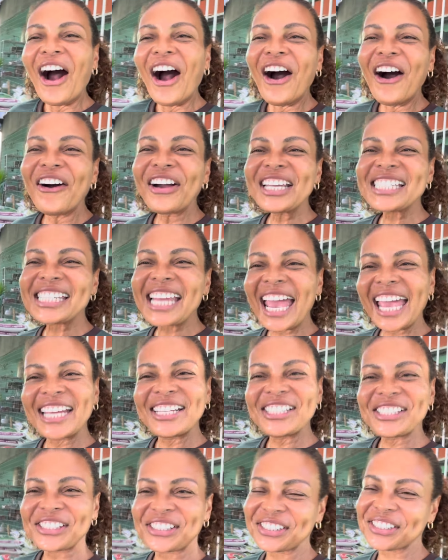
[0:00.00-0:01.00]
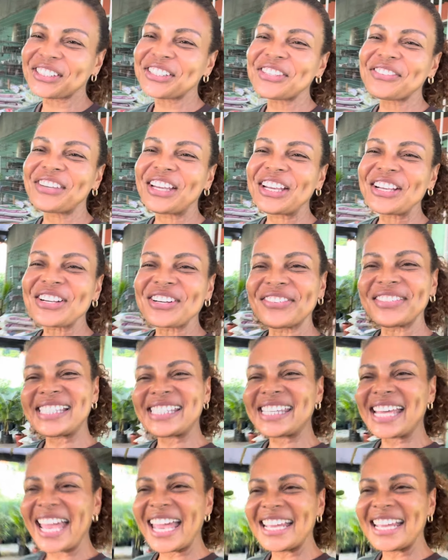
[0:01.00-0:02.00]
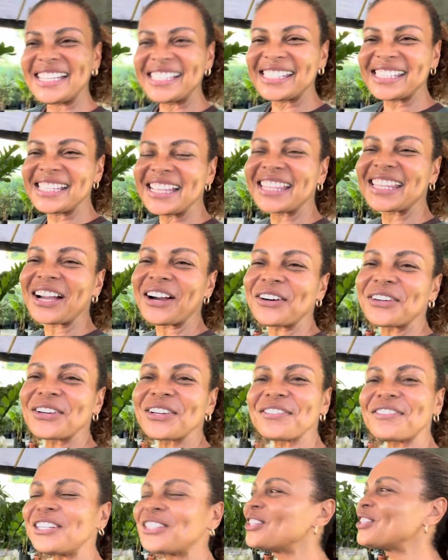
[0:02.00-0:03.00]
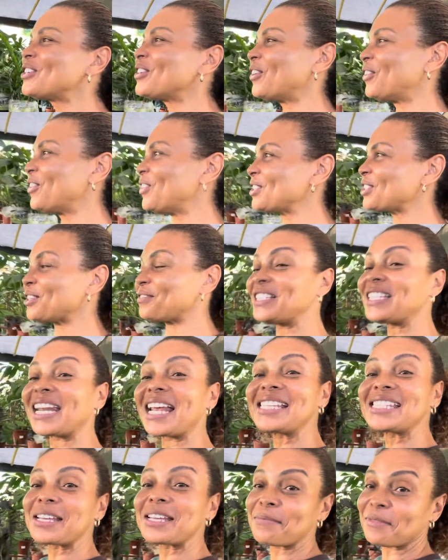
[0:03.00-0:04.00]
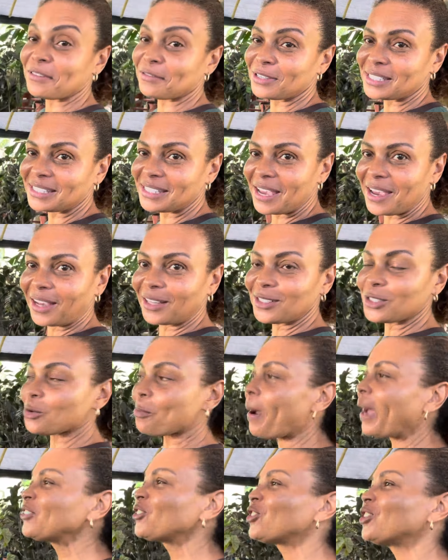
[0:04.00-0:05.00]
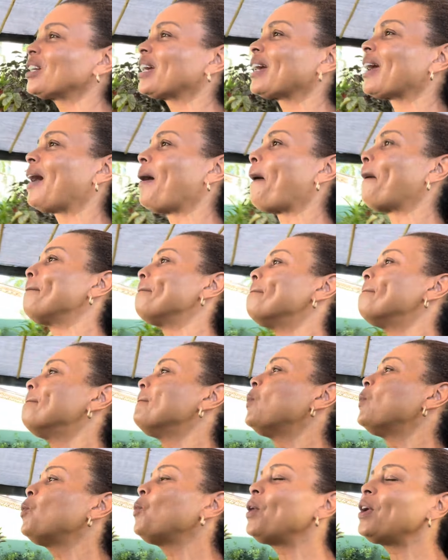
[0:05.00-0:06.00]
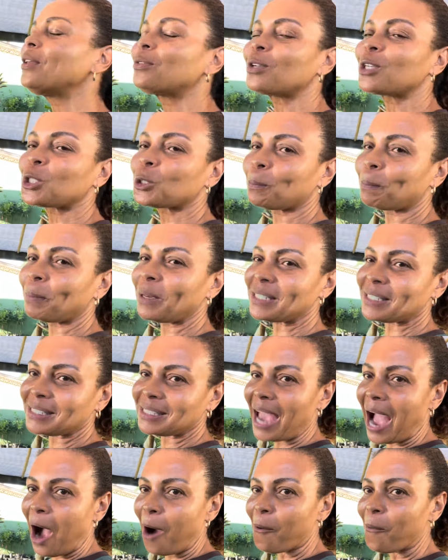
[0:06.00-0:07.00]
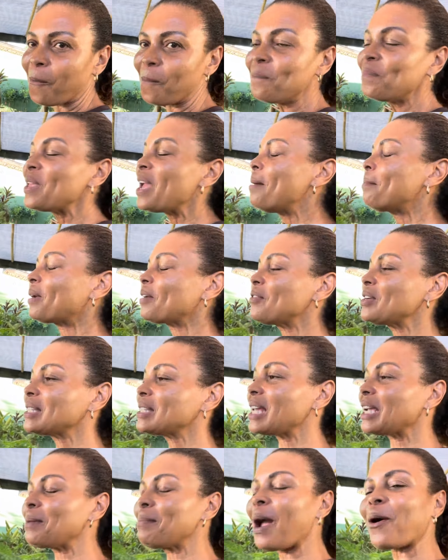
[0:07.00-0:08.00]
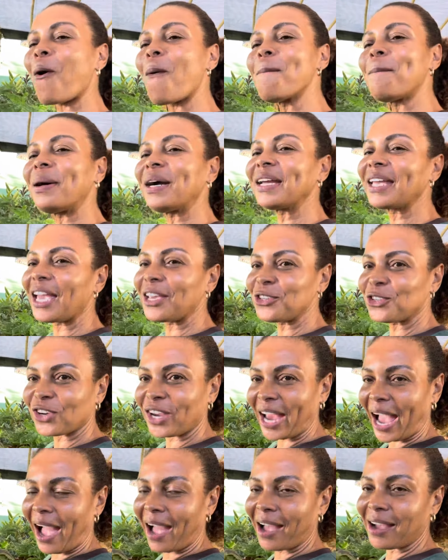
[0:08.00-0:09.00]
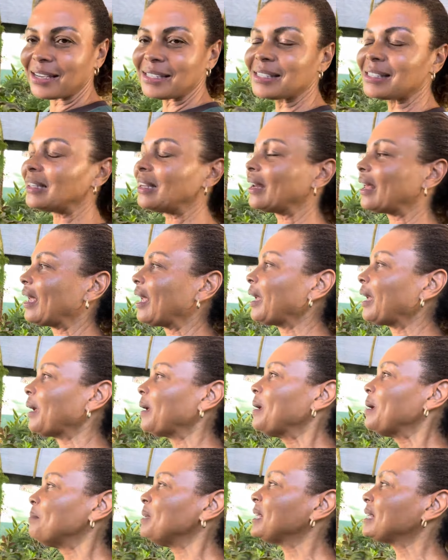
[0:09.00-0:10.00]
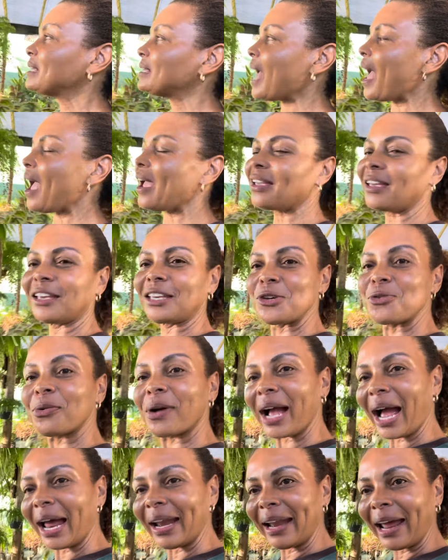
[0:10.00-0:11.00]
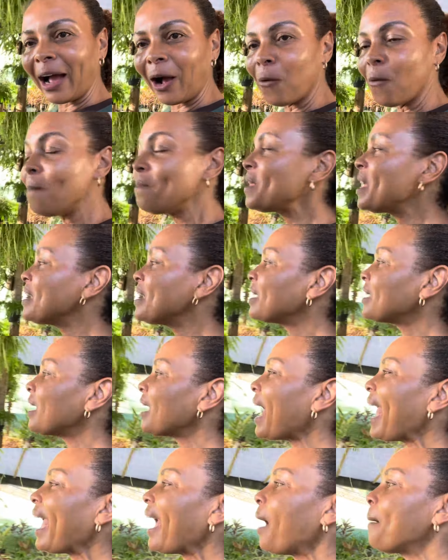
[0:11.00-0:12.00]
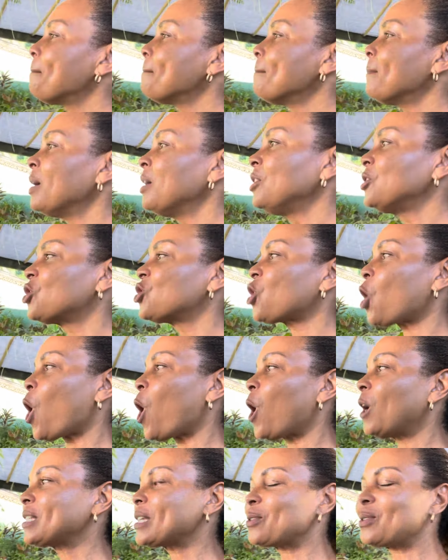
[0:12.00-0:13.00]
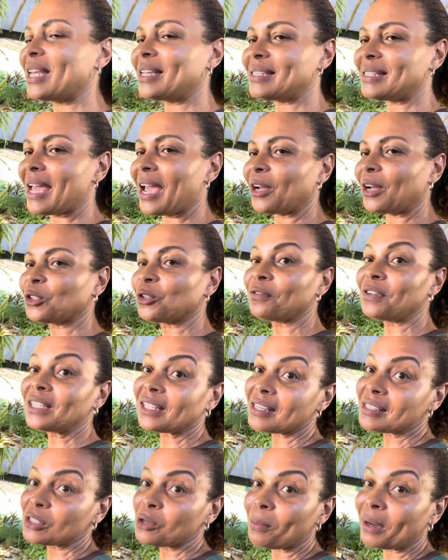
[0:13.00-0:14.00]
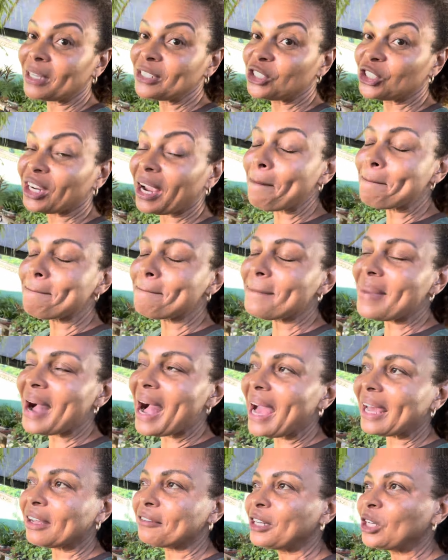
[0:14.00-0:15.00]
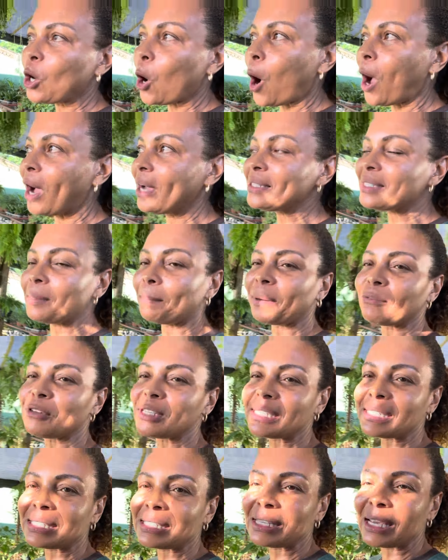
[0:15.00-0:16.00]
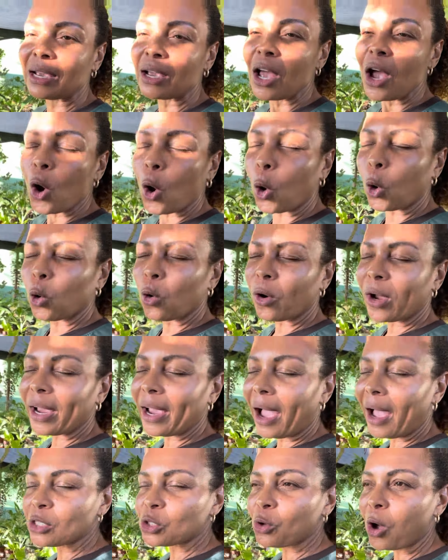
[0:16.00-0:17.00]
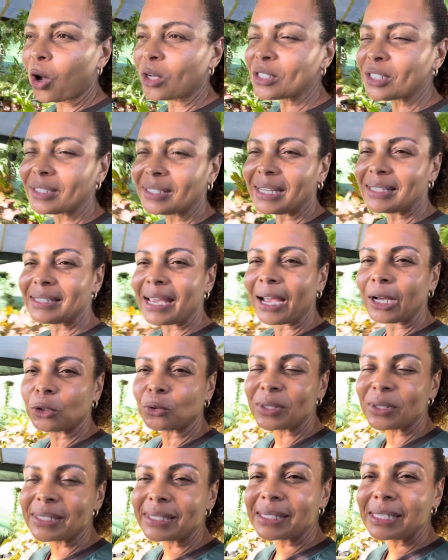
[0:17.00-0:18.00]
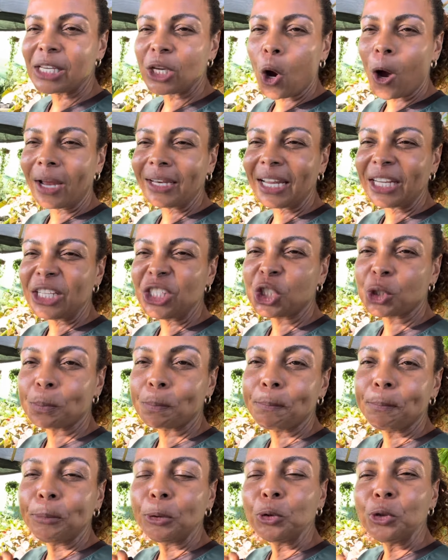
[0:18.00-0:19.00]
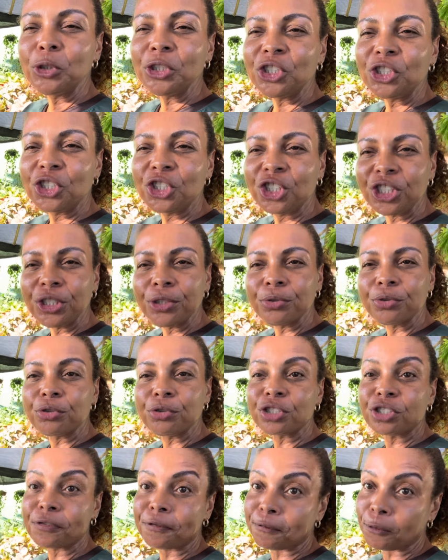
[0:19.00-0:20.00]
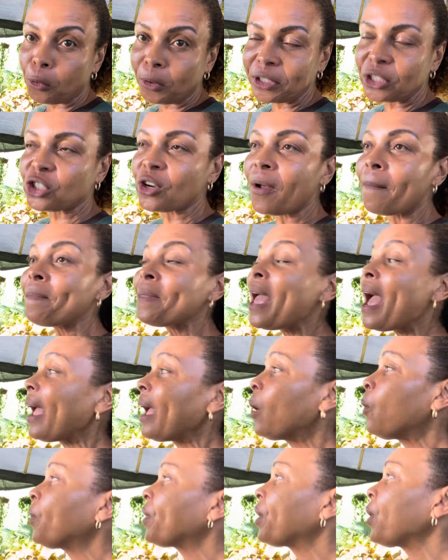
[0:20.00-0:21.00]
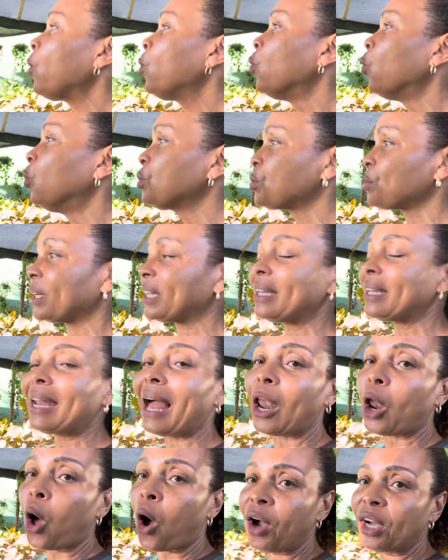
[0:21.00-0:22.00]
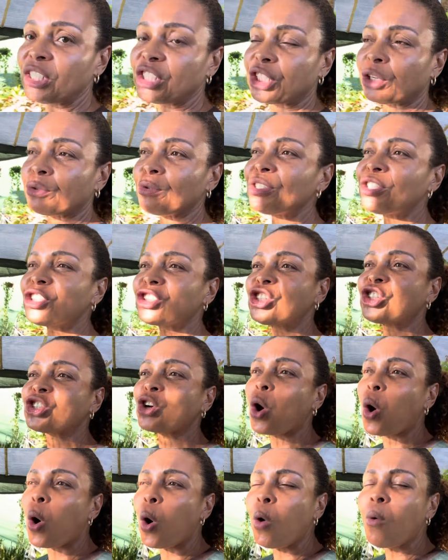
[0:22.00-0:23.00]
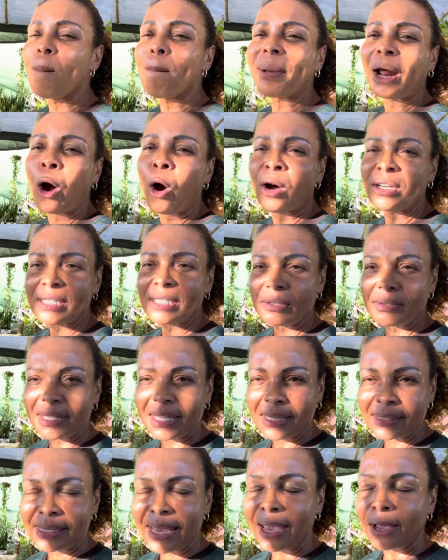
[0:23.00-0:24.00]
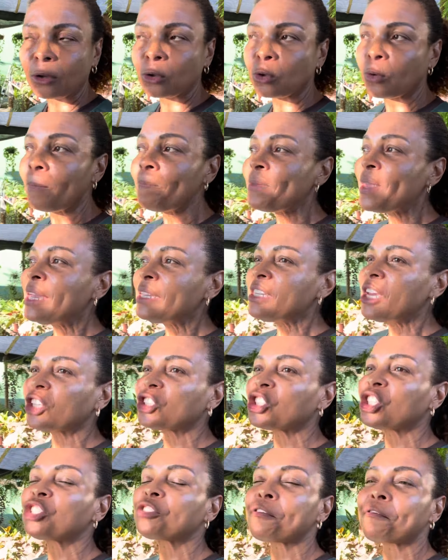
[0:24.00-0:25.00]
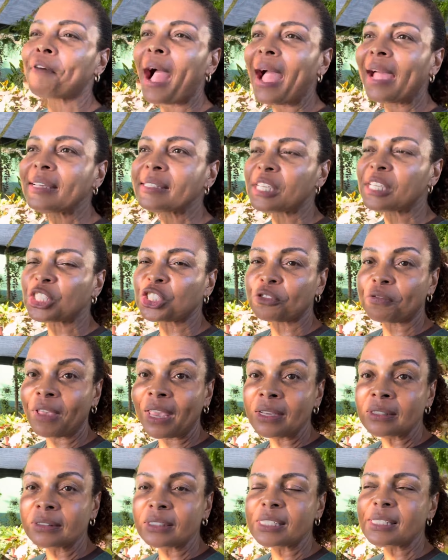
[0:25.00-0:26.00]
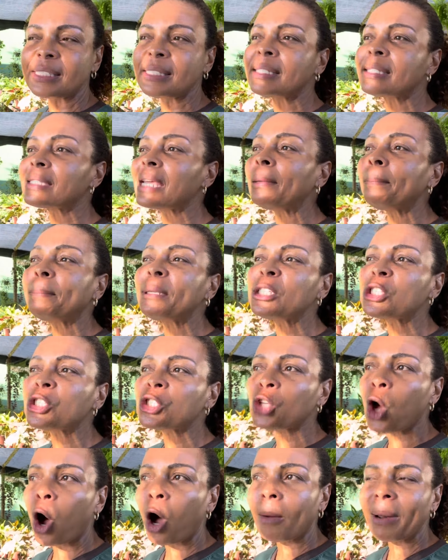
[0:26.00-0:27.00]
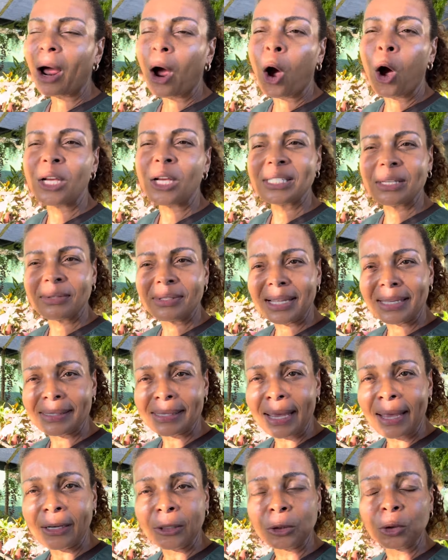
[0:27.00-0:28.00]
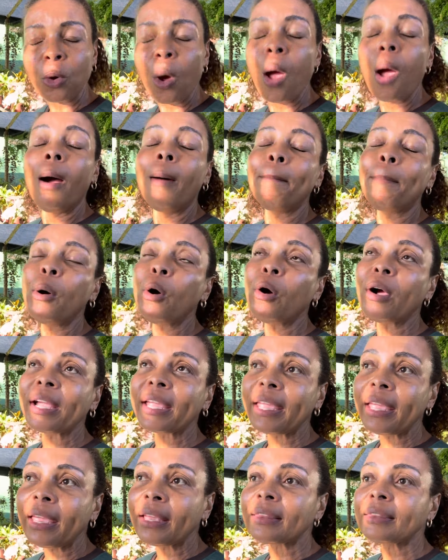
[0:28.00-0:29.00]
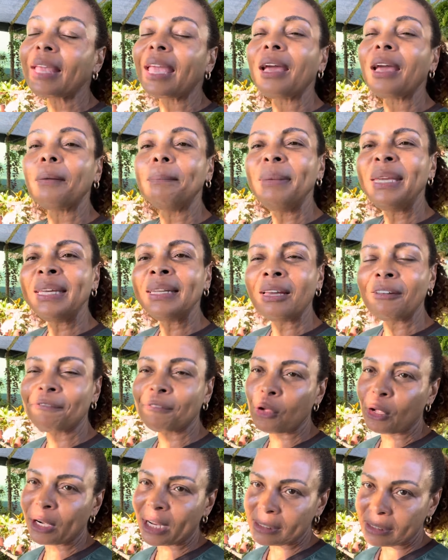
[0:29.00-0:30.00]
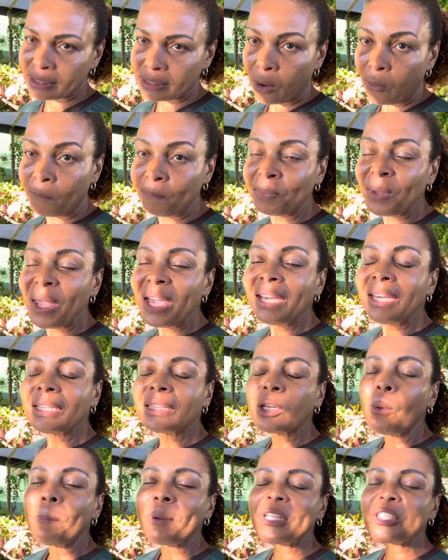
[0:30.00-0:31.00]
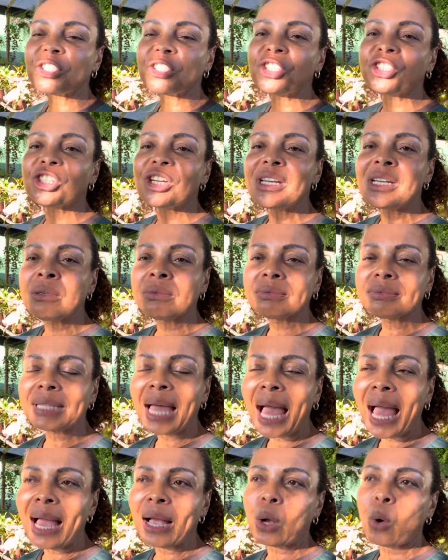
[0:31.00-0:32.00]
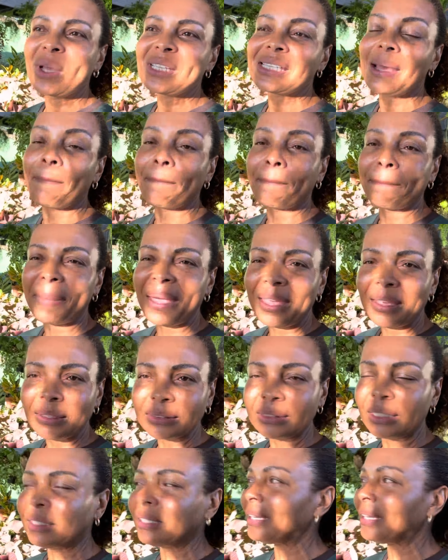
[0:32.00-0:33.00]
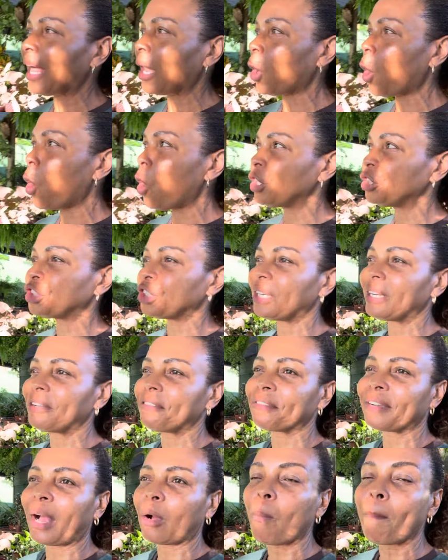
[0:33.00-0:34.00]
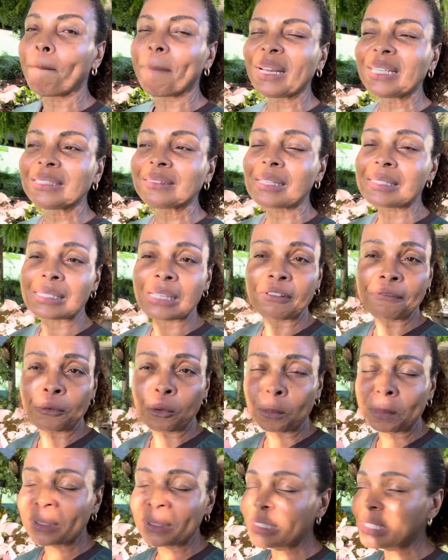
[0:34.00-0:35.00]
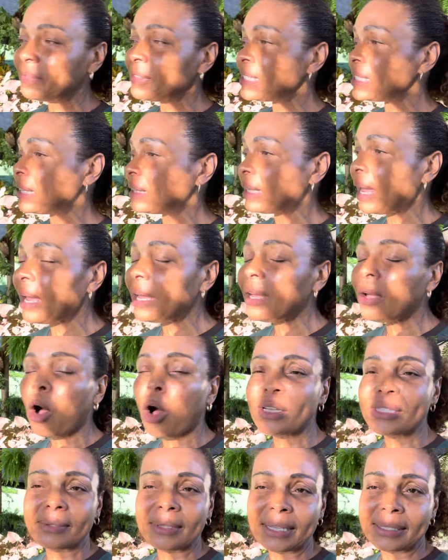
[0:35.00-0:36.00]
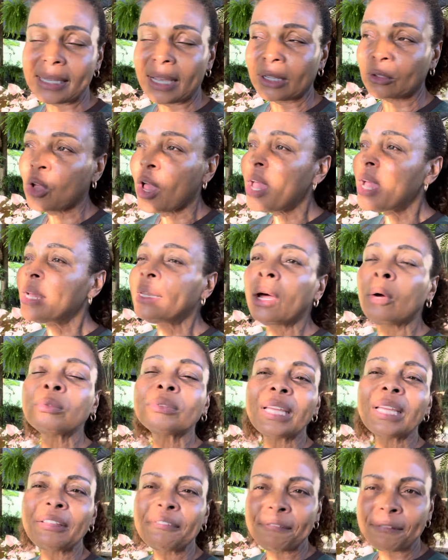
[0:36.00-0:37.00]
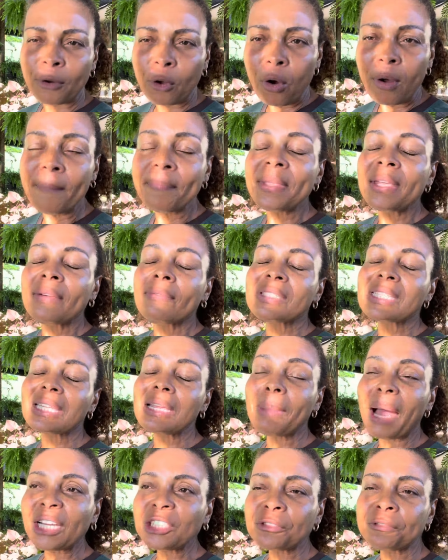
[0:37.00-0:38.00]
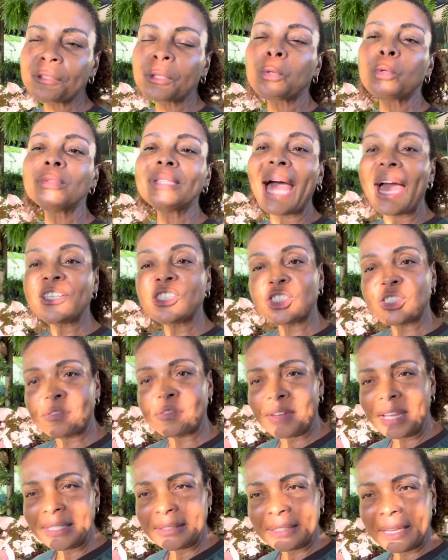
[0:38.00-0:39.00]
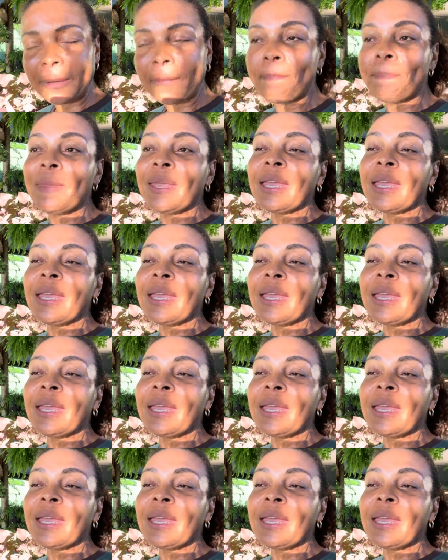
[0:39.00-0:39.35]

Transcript: Oi gente, tudo bem com vocês? Então, no vídeo de hoje eu vim trazer para vocês uma dica muito especial. Para você que me acompanha aí de casa, né, me segue aqui no canal, que é amante de rosa do deserto, eu vim trazer uma dica maravilhosa para você colocar a sua rosa do deserto assim, olha, explodindo de flores. É o que eu uso aqui na loja, quando a gente compra rosa do deserto e a gente faz as vendas e sempre sobra a rosa do deserto porque termina a floração. Então, para a gente não estar tá com essa perda aqui na loja, né, ficar com planta sem flor, porque se você tem rosa do deserto, não tem flor, você tem mais dificuldade de vender.